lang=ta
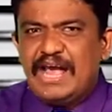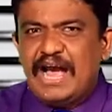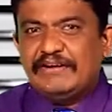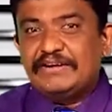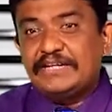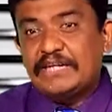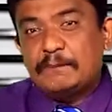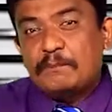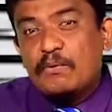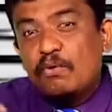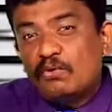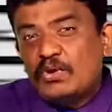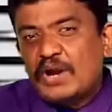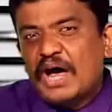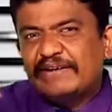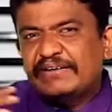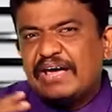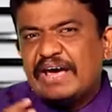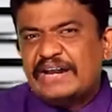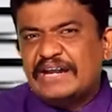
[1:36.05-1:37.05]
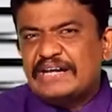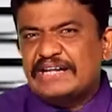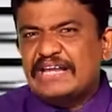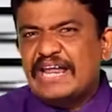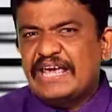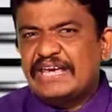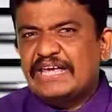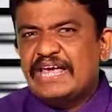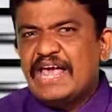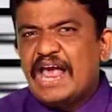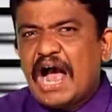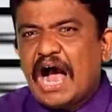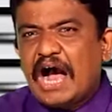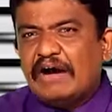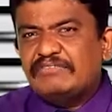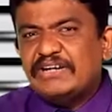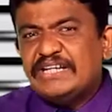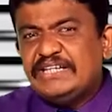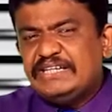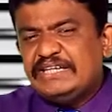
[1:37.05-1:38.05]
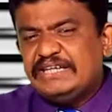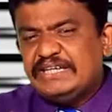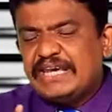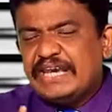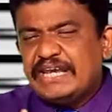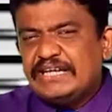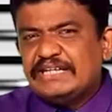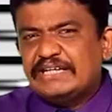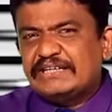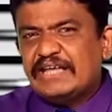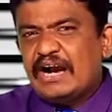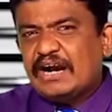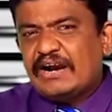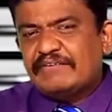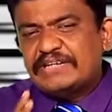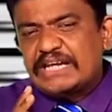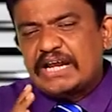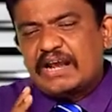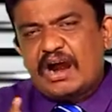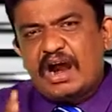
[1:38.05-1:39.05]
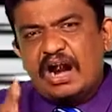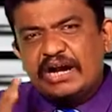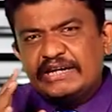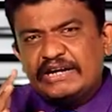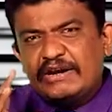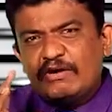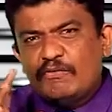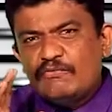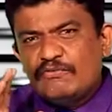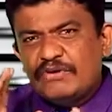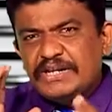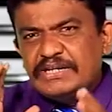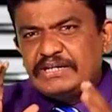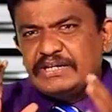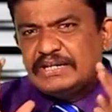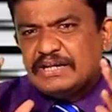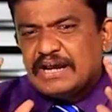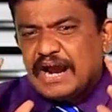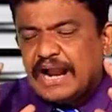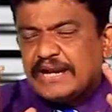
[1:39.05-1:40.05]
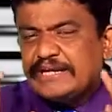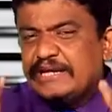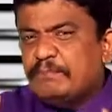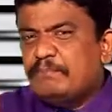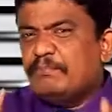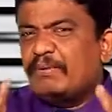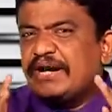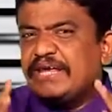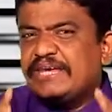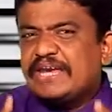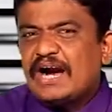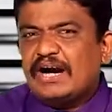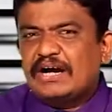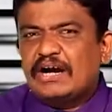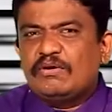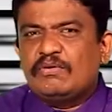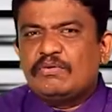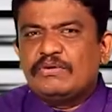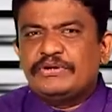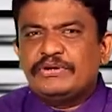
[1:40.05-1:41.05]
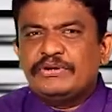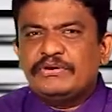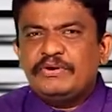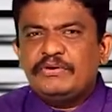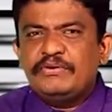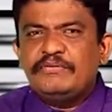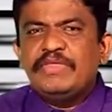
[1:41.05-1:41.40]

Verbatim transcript: அவற்றை பொருளாதார நிலை அவற்றுக்கு ஏற்றதாக அவற்றை காலில் ஒவ்வொருக்கு அடிப்படையாக கொண்டு